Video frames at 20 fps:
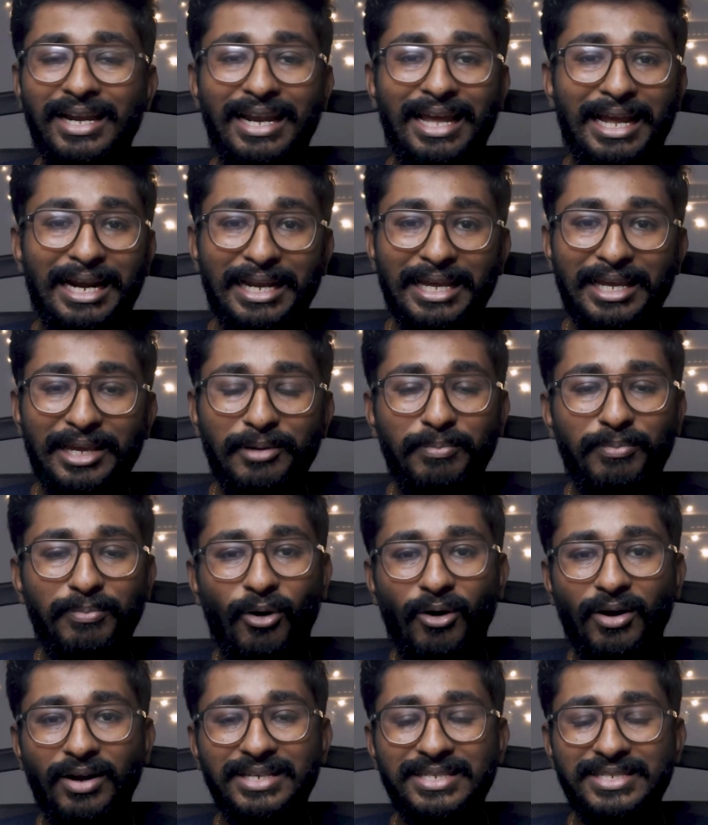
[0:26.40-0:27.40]
அண்ட் நிறைய
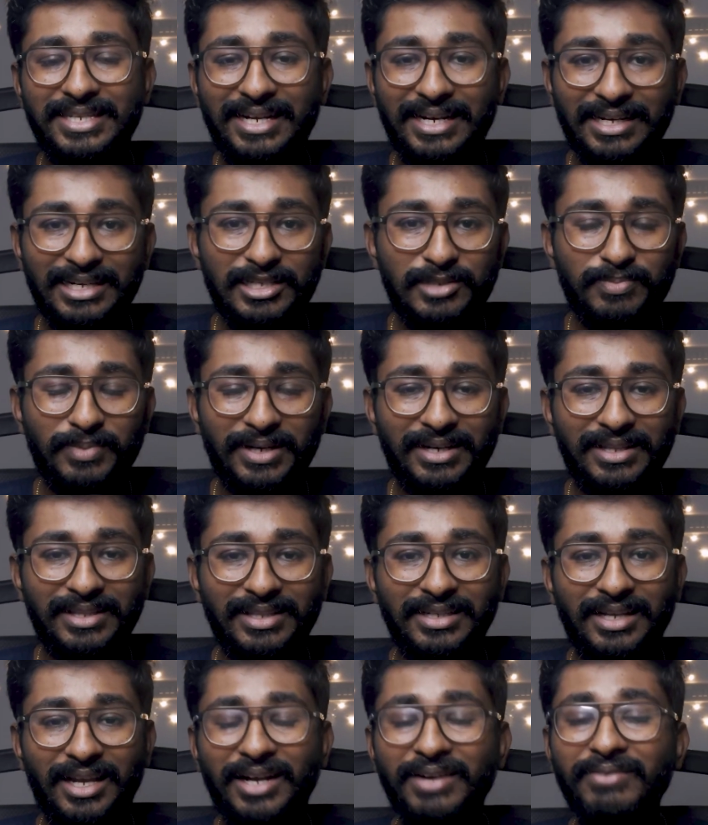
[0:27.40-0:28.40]
ப்ராடக்ட்ஸை ரிலீஸ்
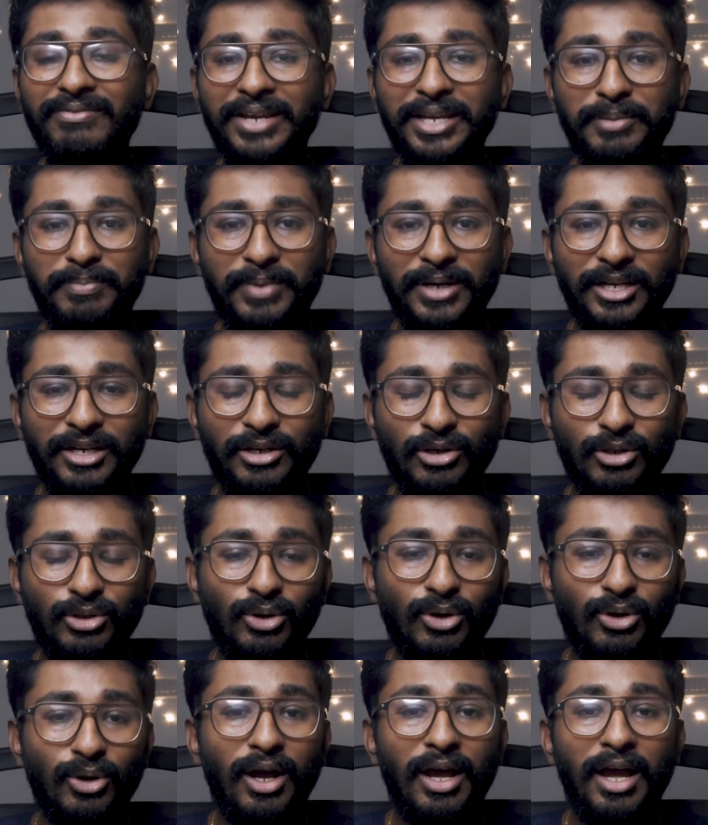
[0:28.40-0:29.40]
பண்ணுறதுக்காக வெயிட் பண்ணிகிட்டு
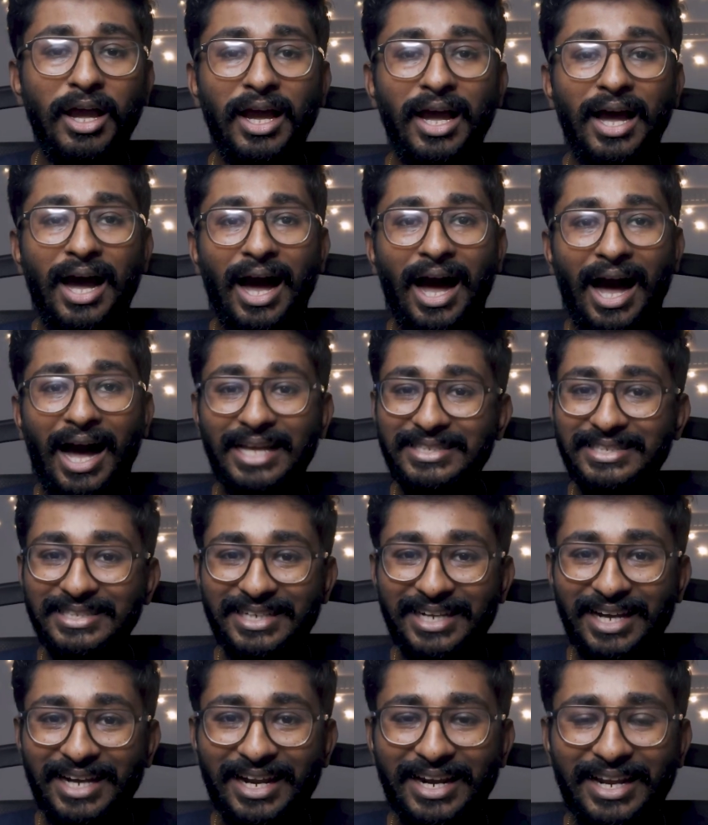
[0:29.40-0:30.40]
இருந்தோம்
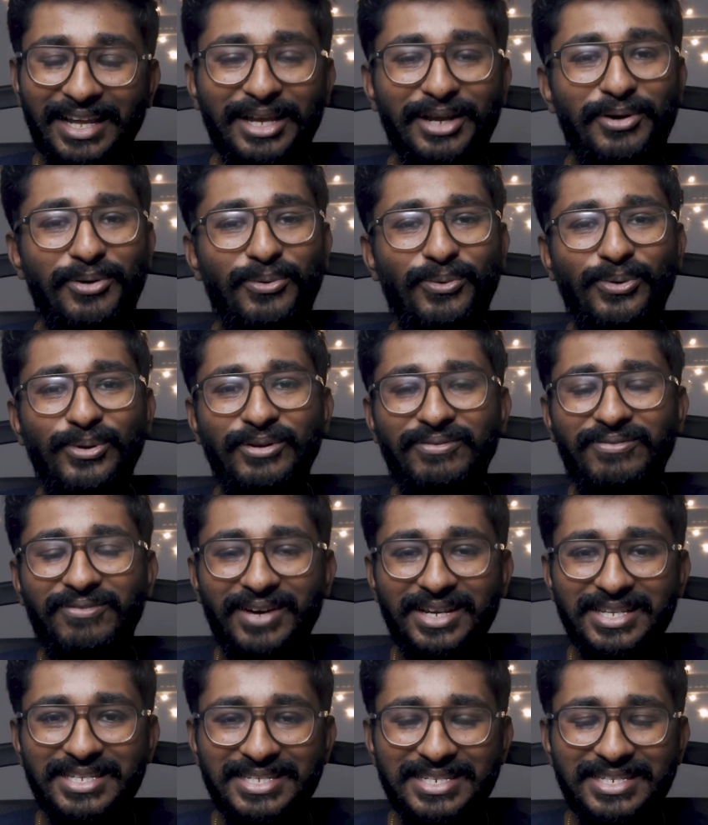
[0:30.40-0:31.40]
அதுக்கான ஒரு
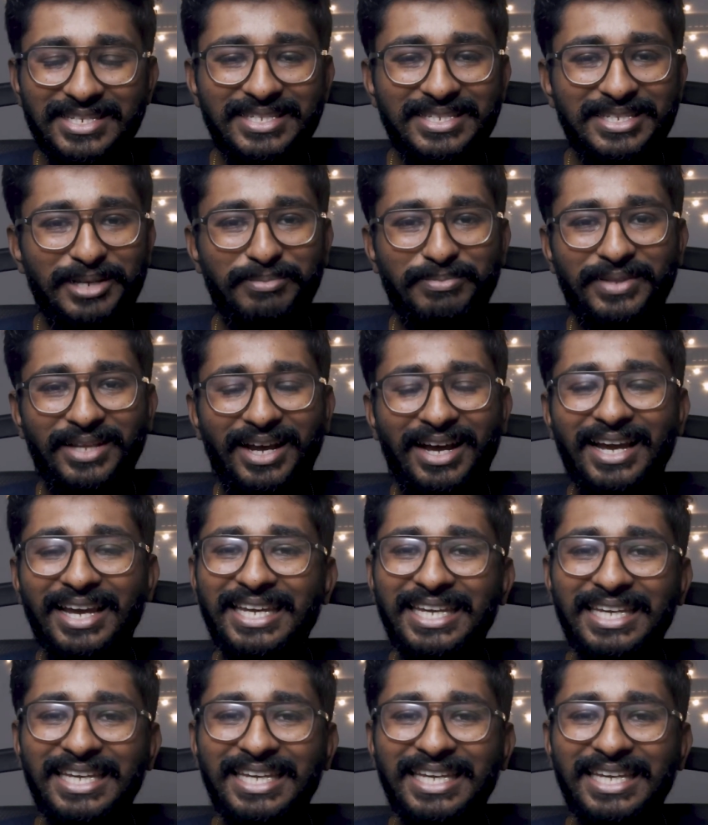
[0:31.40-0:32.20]
ஃபஸ்ட்டு ஸ்டெப் தான்